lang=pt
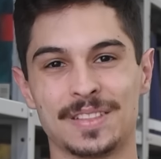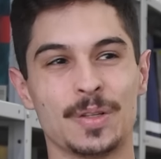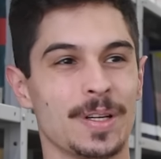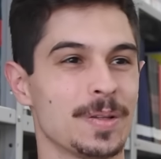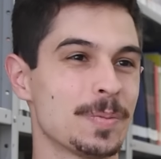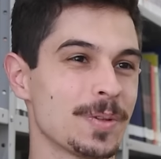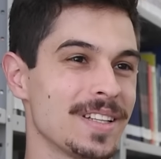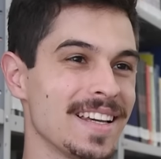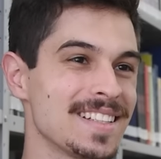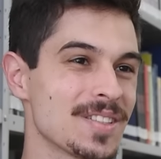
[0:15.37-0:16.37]
Toledo
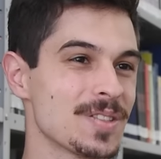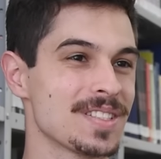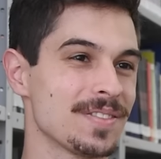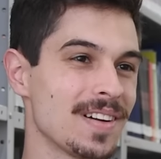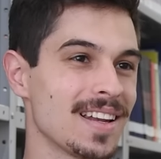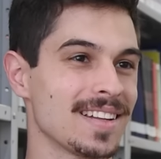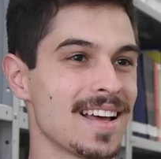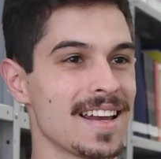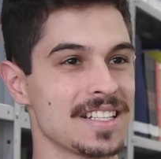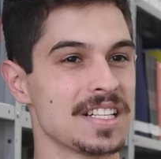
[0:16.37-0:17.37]
Prudente, quando se fala da
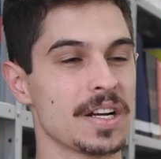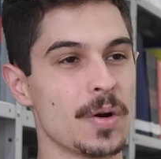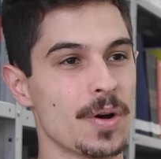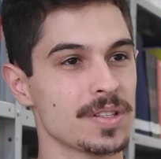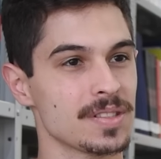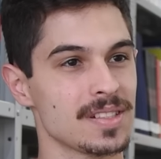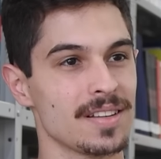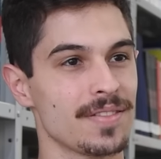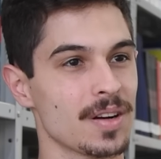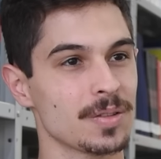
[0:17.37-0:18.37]
área de negócios, é a
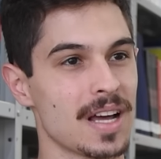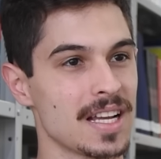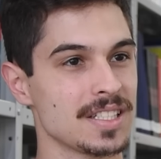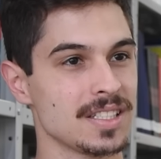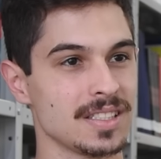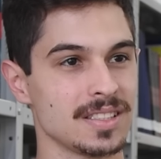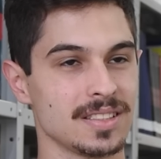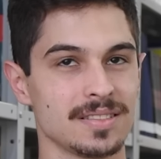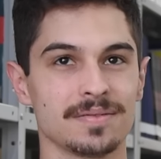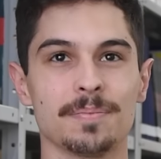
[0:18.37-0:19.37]
faculdade
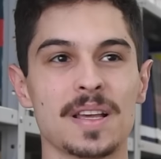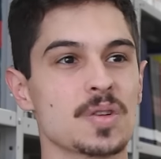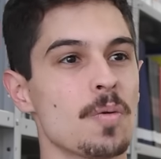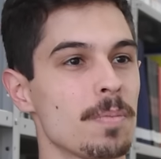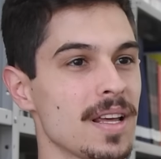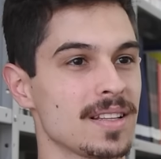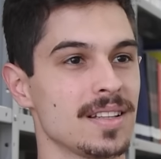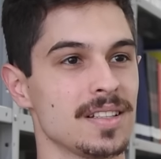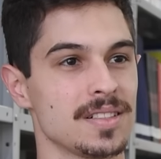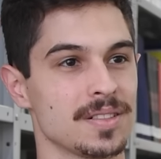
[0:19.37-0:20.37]
mais completa da
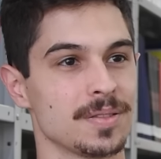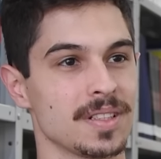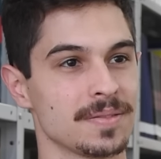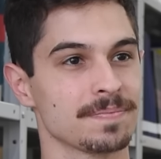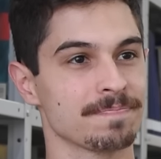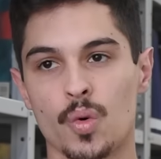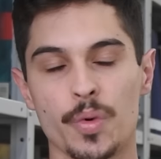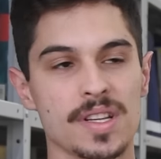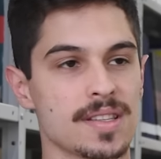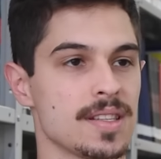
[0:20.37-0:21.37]
região. Né? O
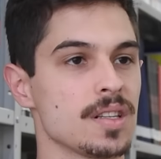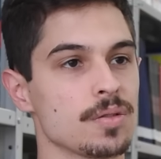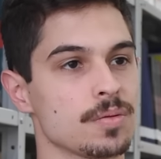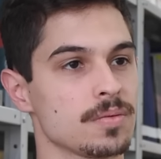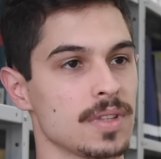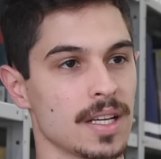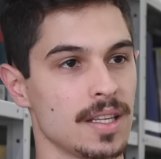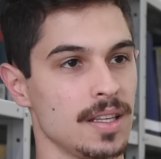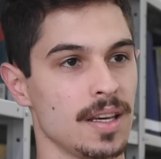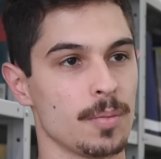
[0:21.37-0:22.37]
ensino
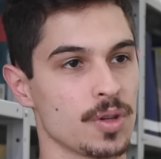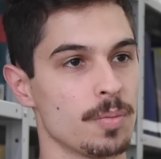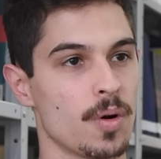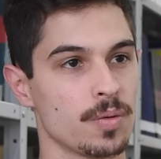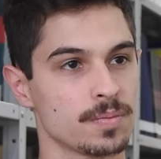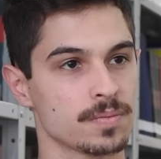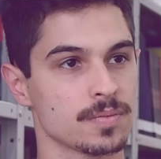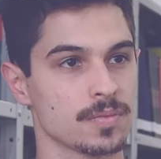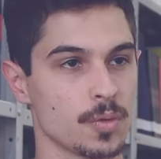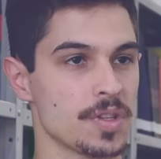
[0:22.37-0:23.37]
daqui é muito bom,
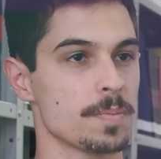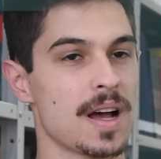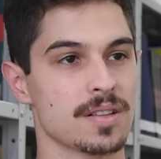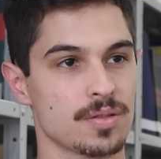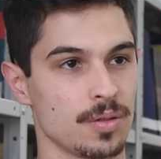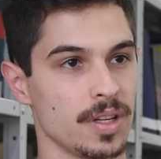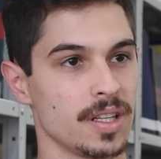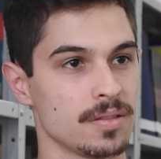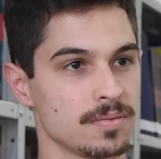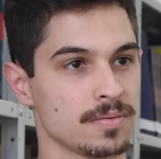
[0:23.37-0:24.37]
o espaço
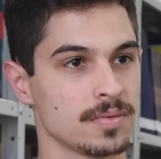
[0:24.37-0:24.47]
Toledo